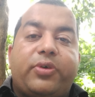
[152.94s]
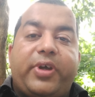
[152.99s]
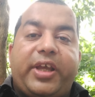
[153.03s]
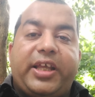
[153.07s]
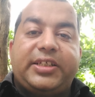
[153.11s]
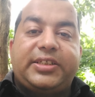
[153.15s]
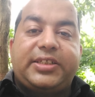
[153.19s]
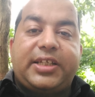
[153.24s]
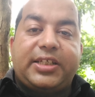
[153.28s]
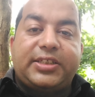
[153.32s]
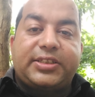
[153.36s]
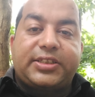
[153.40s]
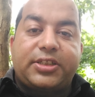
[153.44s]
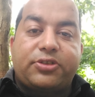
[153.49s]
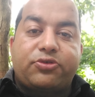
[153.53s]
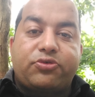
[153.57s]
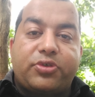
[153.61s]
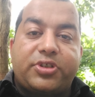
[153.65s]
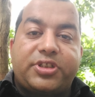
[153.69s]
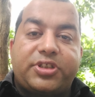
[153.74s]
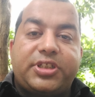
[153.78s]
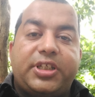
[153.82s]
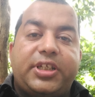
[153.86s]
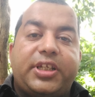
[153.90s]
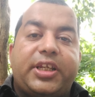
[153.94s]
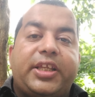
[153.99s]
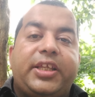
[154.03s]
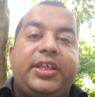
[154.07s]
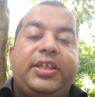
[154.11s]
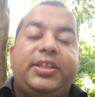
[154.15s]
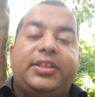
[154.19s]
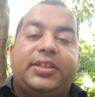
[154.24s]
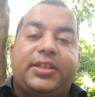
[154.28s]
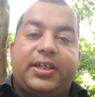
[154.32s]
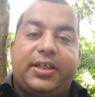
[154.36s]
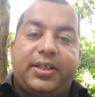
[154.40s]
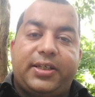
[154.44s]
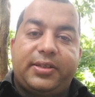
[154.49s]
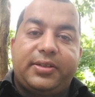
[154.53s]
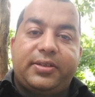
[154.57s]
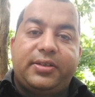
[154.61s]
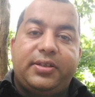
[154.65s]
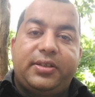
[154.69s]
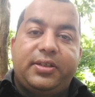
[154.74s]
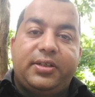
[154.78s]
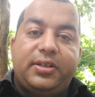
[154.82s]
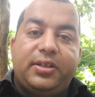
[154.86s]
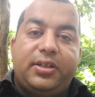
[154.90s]
तो ऐसा सिचुएशन नहीं
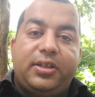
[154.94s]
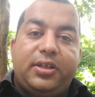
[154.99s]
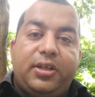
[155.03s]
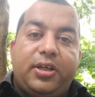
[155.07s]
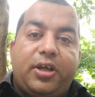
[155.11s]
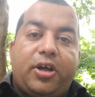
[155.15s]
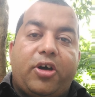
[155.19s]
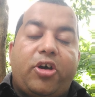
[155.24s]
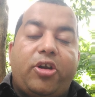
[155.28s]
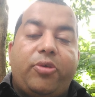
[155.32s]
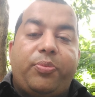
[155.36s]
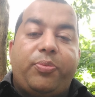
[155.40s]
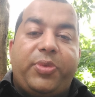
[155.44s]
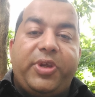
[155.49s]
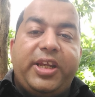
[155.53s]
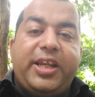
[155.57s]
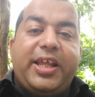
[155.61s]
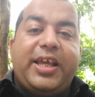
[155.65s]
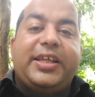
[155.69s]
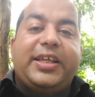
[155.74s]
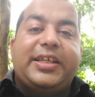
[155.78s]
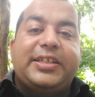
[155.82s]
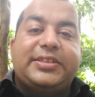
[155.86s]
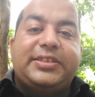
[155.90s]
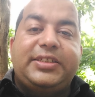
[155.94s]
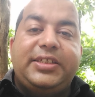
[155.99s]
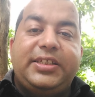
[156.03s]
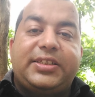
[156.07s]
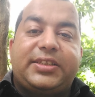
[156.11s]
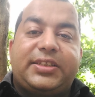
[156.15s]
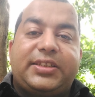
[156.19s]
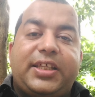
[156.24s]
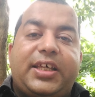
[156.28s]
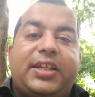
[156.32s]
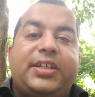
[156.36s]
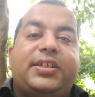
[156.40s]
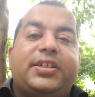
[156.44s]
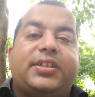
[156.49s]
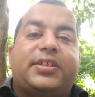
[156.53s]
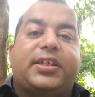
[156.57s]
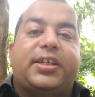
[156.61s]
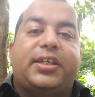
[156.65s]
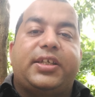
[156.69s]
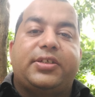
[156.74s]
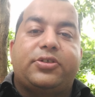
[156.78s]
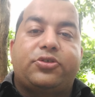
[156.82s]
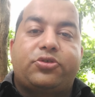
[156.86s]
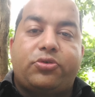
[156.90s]
था और बिना किसी तर्क
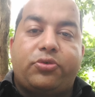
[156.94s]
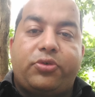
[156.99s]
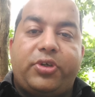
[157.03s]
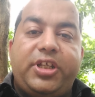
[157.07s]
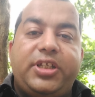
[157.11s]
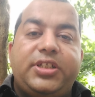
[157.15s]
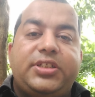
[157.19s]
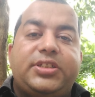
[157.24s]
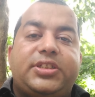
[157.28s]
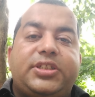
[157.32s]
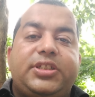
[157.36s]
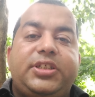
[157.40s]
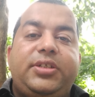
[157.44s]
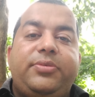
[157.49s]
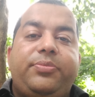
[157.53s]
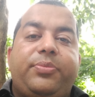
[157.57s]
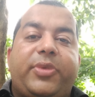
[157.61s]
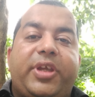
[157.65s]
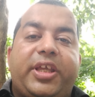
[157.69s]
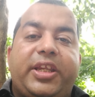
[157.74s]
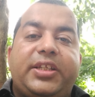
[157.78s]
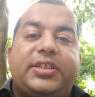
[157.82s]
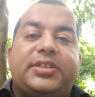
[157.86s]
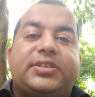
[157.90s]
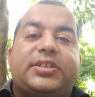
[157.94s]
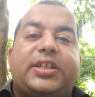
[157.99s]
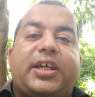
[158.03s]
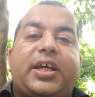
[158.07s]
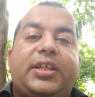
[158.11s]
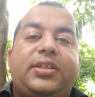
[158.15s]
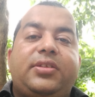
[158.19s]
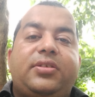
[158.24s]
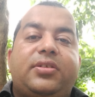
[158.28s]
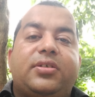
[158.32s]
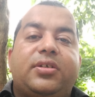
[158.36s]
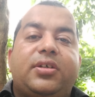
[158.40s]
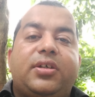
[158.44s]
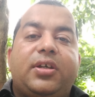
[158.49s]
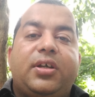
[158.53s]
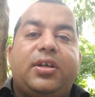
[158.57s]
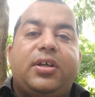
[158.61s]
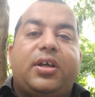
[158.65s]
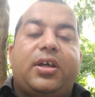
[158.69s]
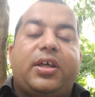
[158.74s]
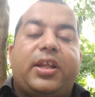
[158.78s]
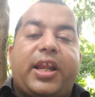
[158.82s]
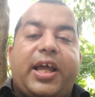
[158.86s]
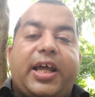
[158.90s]
के सुरेश जी मेरे
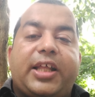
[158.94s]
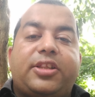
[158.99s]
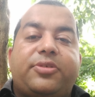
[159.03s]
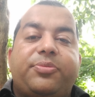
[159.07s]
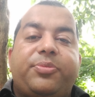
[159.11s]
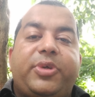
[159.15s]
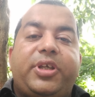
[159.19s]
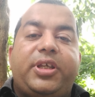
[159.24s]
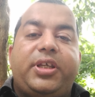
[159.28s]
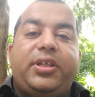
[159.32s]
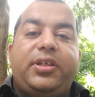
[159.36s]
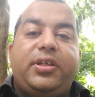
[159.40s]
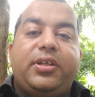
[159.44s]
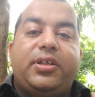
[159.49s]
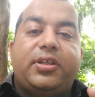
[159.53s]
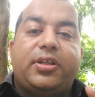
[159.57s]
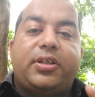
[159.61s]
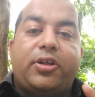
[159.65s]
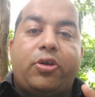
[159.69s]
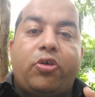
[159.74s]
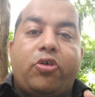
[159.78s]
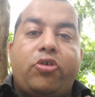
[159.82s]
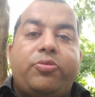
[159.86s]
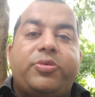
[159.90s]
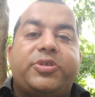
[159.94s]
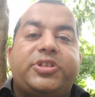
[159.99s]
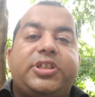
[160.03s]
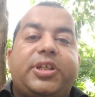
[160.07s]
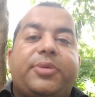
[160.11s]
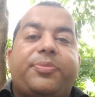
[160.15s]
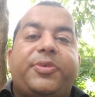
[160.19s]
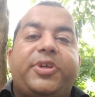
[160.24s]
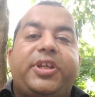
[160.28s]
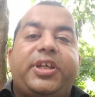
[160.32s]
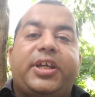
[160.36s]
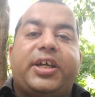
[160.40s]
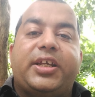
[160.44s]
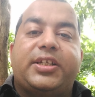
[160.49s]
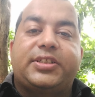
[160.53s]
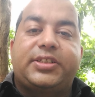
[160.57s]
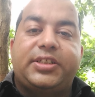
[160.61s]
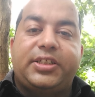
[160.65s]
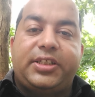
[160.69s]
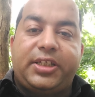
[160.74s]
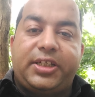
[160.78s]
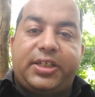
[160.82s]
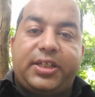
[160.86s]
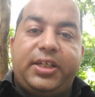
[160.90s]
साथ रात में नौ बजे अपने घर
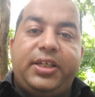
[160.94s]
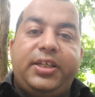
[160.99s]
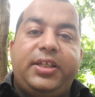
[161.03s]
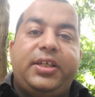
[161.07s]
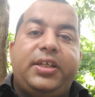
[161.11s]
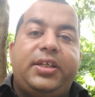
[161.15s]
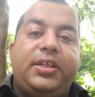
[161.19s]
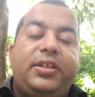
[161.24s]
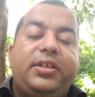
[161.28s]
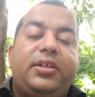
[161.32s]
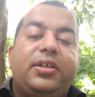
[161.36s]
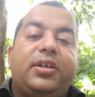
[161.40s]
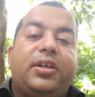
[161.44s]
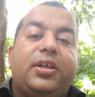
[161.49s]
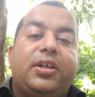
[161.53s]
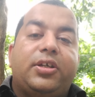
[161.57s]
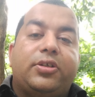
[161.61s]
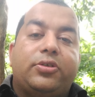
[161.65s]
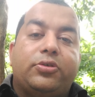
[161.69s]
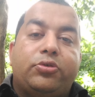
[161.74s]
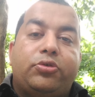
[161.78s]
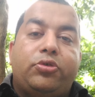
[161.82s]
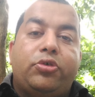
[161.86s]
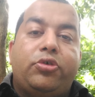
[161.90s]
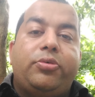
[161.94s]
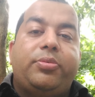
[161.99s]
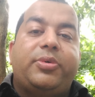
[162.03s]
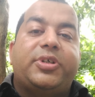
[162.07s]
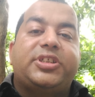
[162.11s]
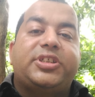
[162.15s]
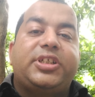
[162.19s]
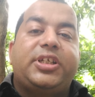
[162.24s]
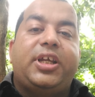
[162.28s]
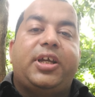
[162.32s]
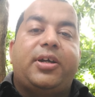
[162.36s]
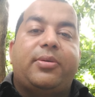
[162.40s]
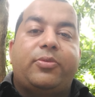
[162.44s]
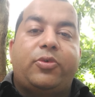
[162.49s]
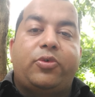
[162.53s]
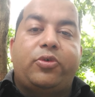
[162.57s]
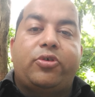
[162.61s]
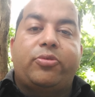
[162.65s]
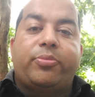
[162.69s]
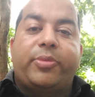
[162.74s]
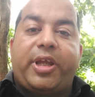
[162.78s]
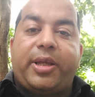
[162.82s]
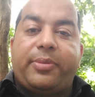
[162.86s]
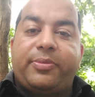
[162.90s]
से निकले हैं दो बजे हम
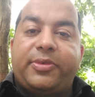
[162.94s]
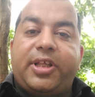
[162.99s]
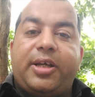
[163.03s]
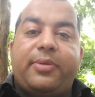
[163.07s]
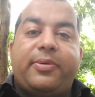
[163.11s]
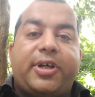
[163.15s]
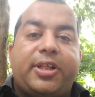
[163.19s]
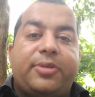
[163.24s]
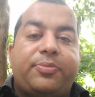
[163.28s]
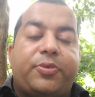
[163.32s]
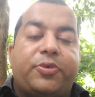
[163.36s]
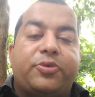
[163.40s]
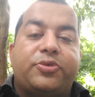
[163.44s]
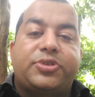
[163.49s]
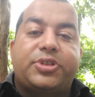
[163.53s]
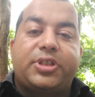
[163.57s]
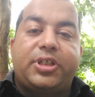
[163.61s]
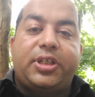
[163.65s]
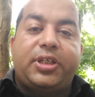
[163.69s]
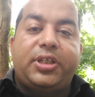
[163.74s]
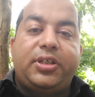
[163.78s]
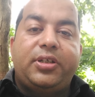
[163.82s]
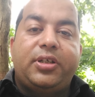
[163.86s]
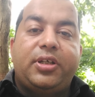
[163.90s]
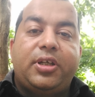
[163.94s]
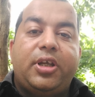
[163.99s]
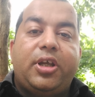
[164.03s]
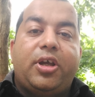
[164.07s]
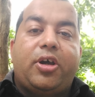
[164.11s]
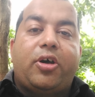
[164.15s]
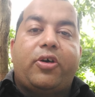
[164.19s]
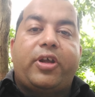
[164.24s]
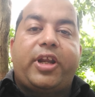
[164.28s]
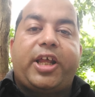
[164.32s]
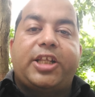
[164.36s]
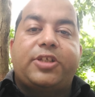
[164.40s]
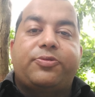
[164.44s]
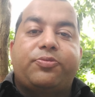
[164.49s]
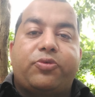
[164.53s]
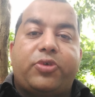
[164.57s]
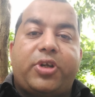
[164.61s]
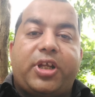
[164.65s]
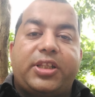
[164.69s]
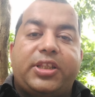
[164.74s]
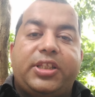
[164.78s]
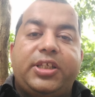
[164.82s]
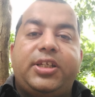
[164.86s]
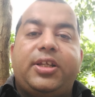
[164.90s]
लोग महमदाबाद पहुंचे हैं और आज
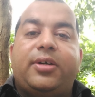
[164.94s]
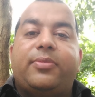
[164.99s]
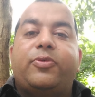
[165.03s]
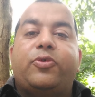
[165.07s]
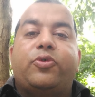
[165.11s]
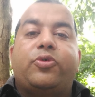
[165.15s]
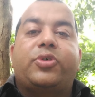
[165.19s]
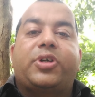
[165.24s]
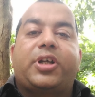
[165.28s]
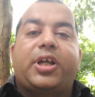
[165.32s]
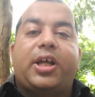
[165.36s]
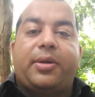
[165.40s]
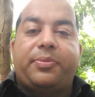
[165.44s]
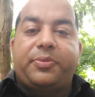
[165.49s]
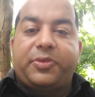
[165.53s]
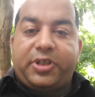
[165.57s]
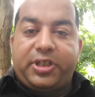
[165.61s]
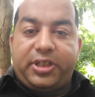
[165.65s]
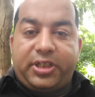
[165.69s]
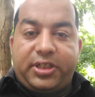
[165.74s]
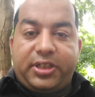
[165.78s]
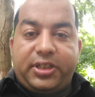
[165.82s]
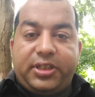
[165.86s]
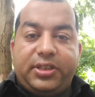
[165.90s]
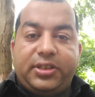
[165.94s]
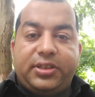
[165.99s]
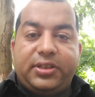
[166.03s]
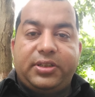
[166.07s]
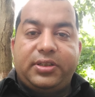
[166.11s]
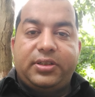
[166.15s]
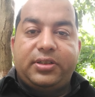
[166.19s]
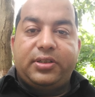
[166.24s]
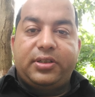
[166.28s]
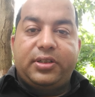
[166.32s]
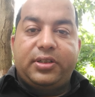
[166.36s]
पूरा दिन हम लोग काम कर रहे हैं